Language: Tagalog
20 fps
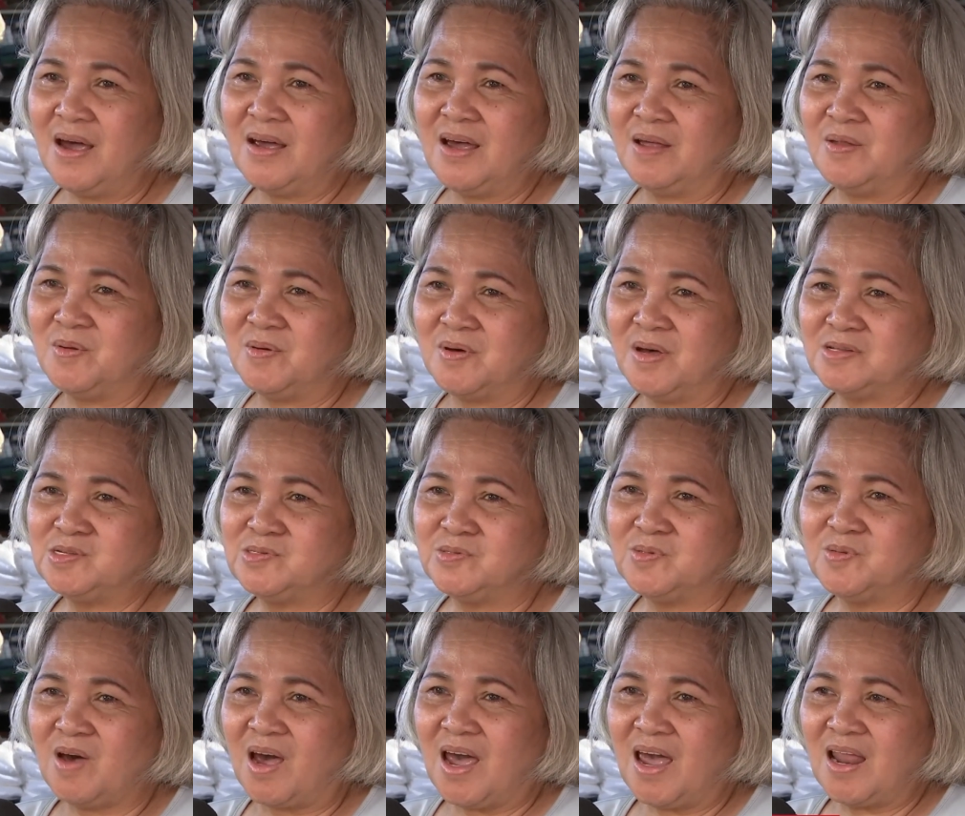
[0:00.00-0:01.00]
ang ano,
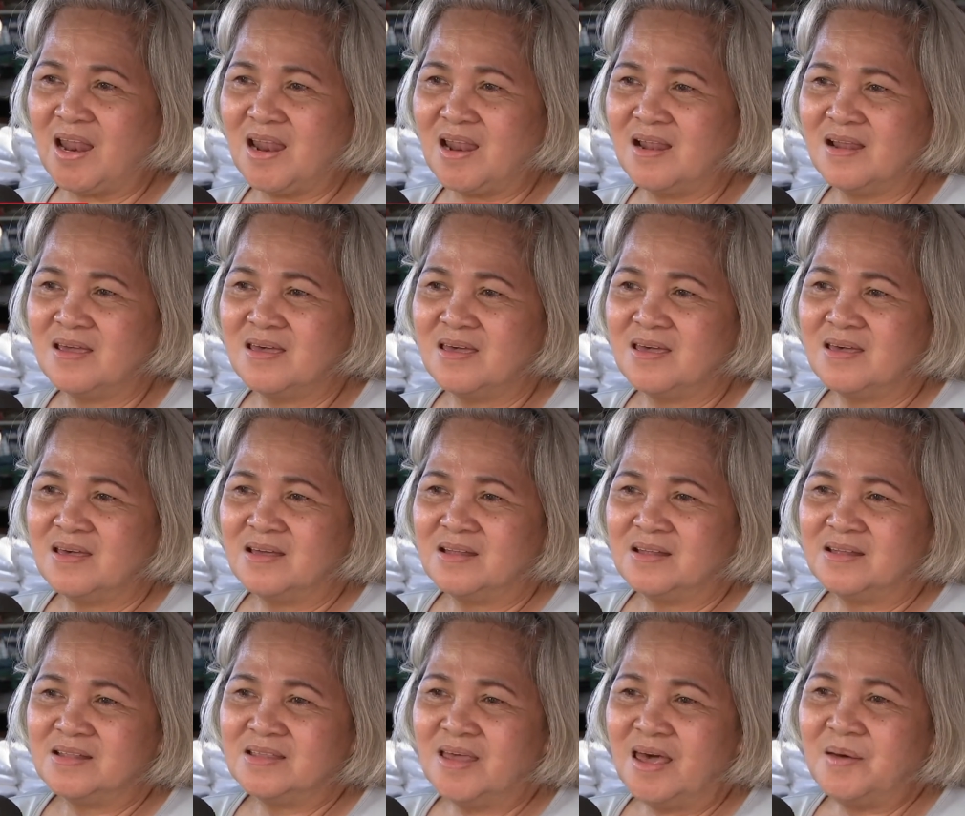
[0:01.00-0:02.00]
asukal.
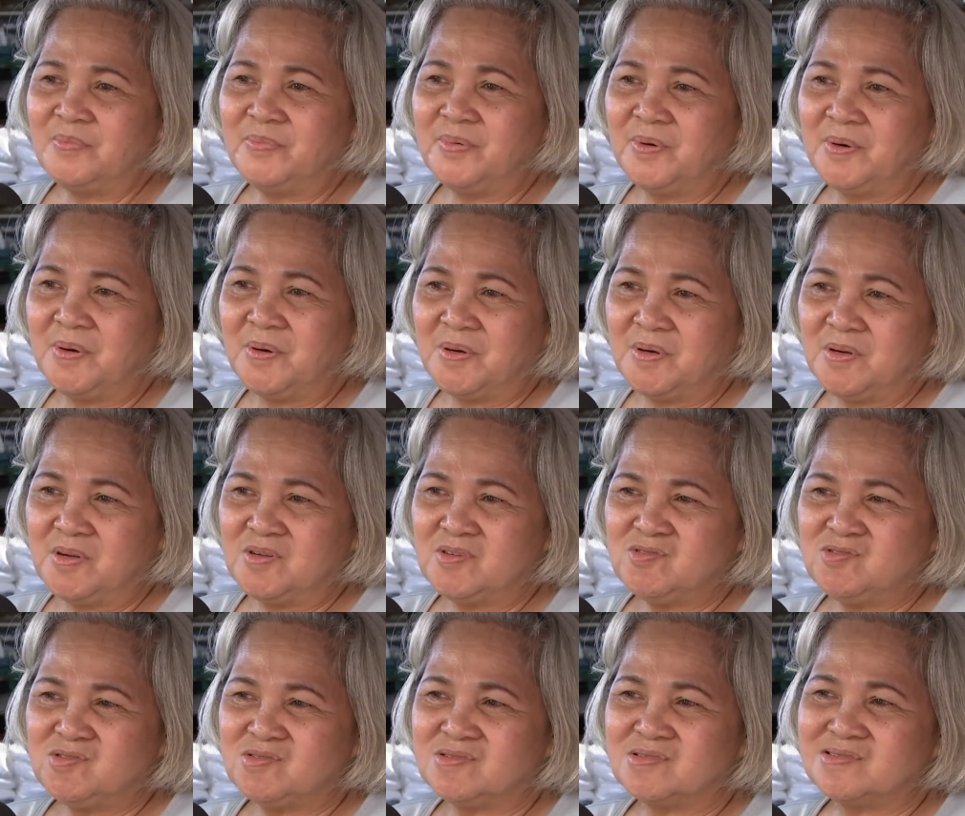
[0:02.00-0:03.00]

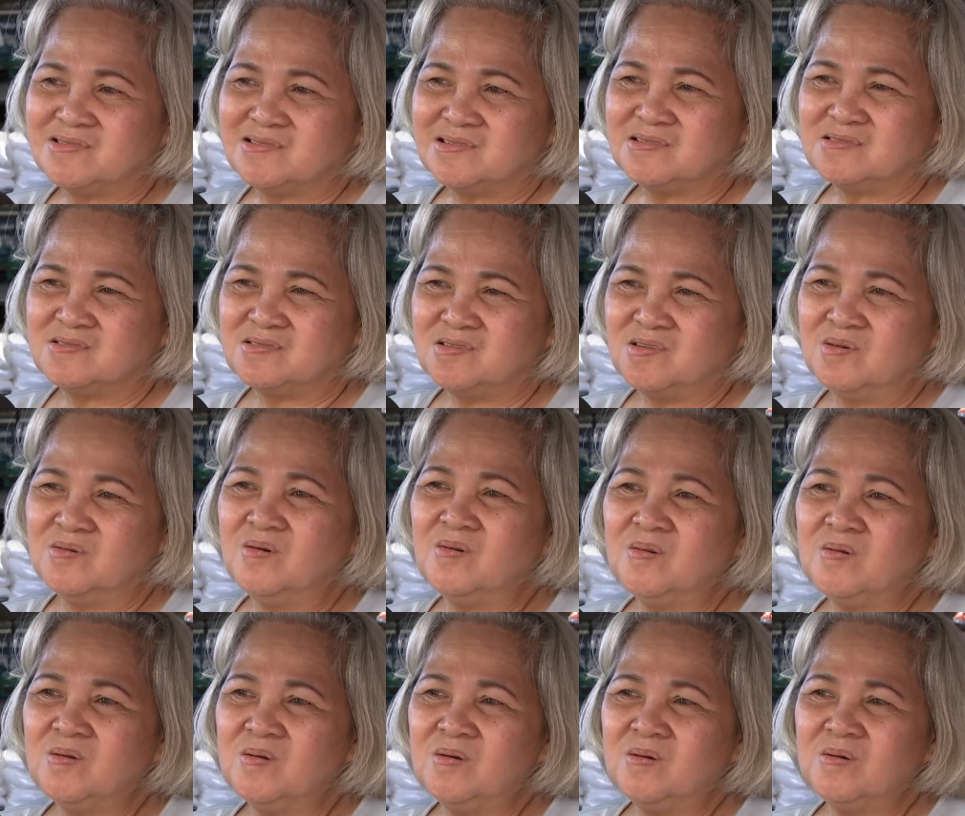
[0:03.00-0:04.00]
Tapos
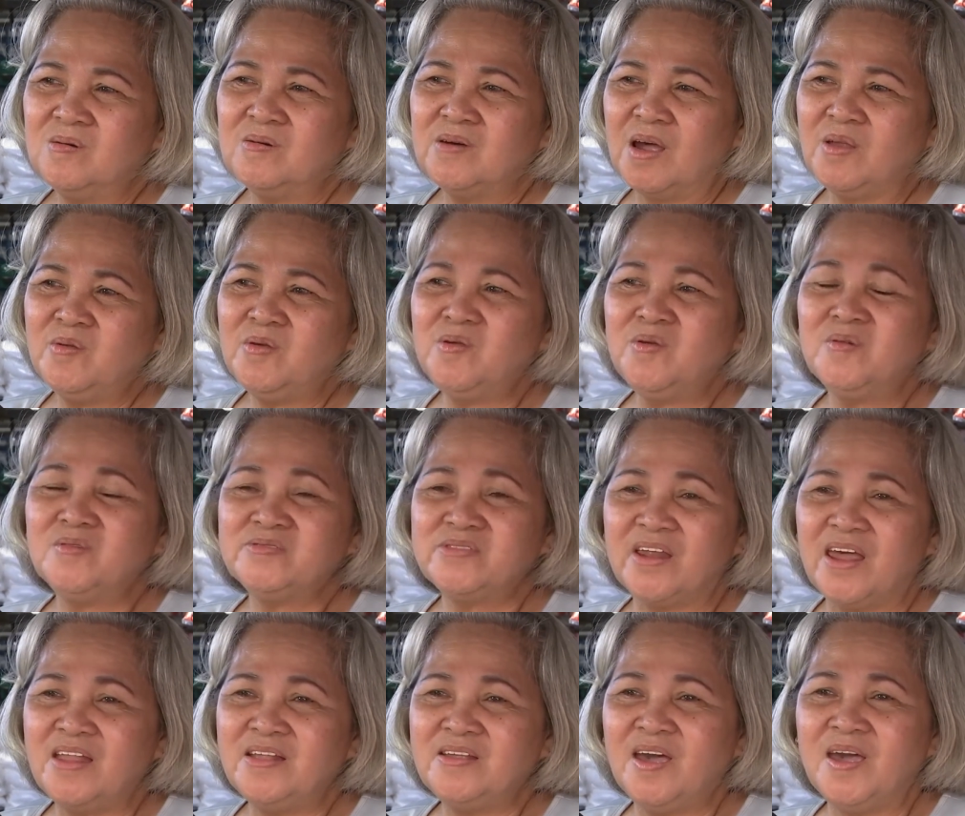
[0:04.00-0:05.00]
siguro ganun yung
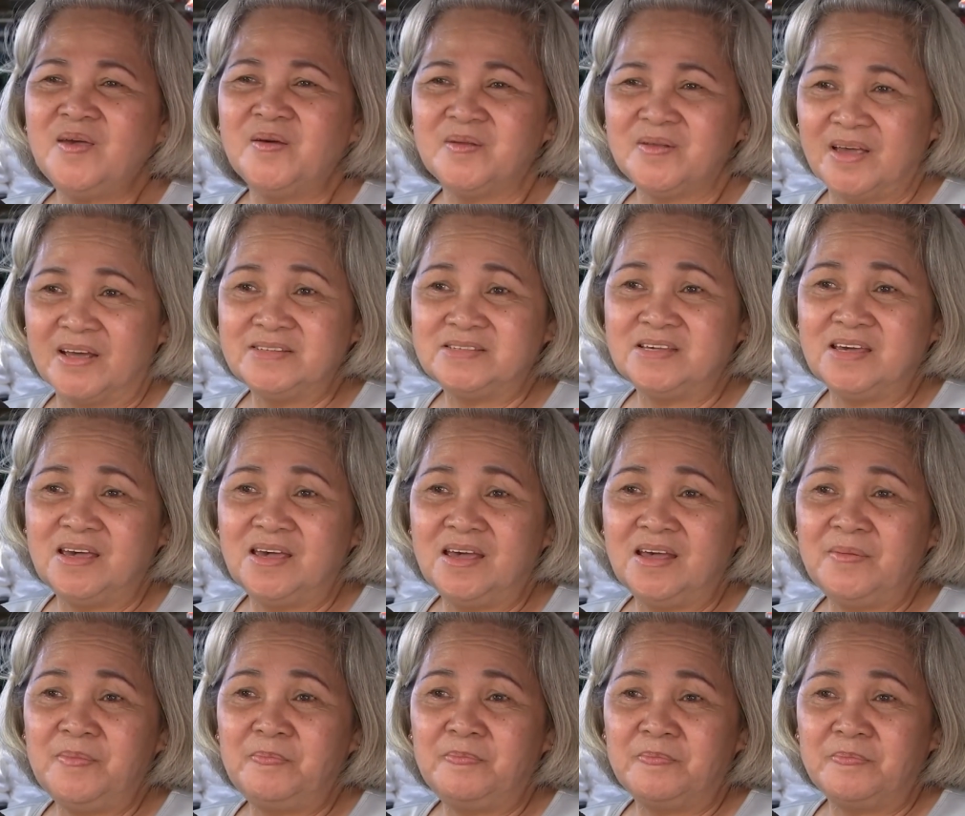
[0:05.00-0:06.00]
trend ngayon
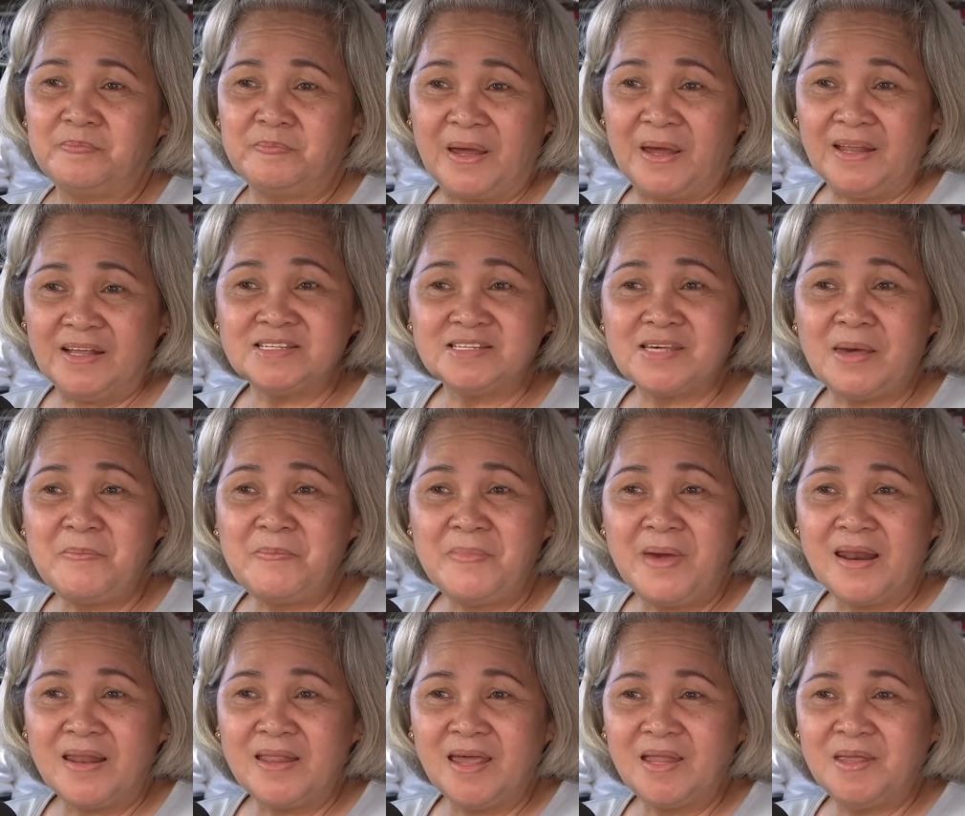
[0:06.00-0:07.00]
kasi pa
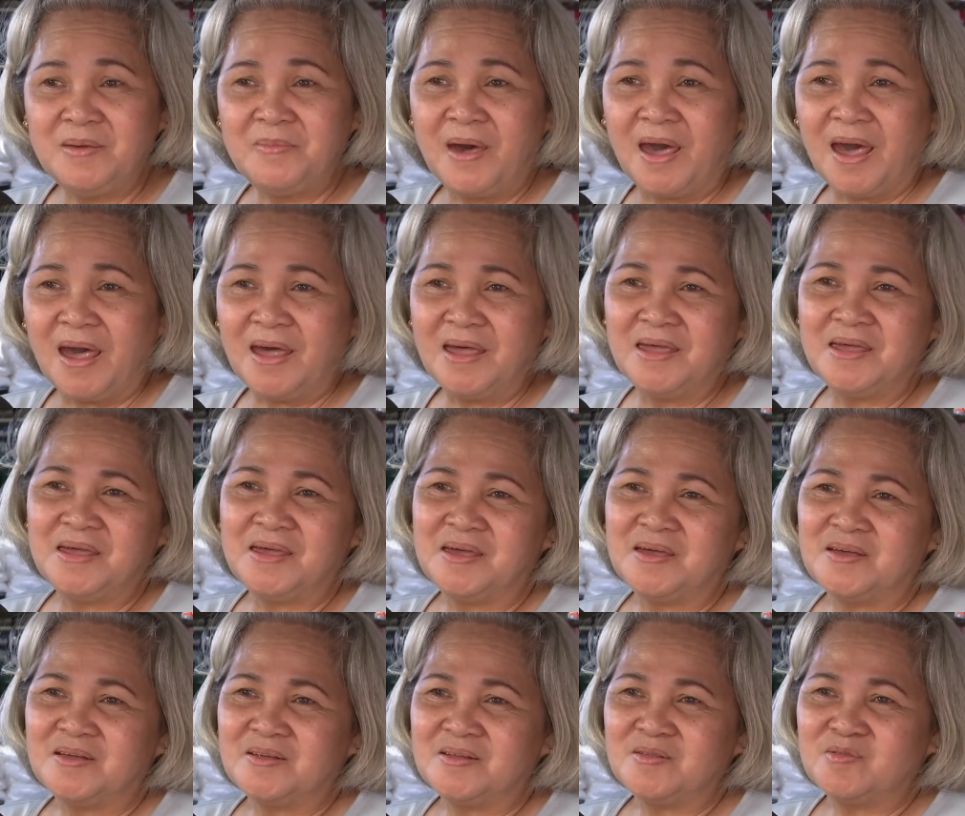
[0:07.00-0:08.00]
December na, 'di ba?
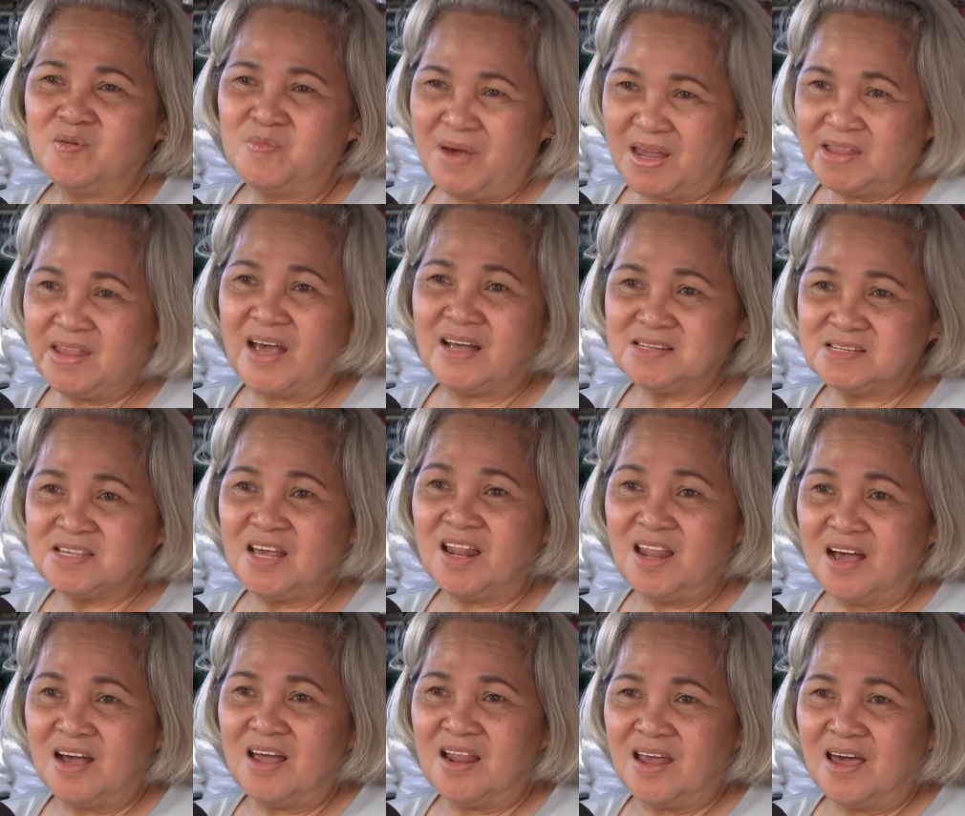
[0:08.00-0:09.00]
Tumataas
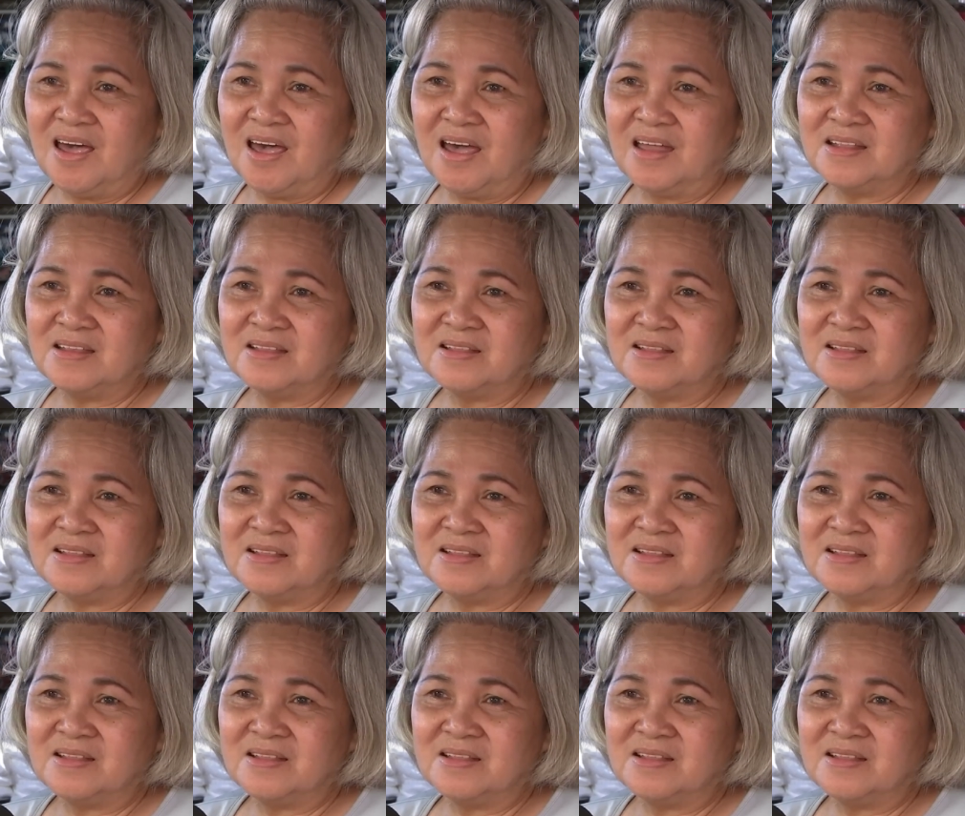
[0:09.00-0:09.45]
talaga lahat.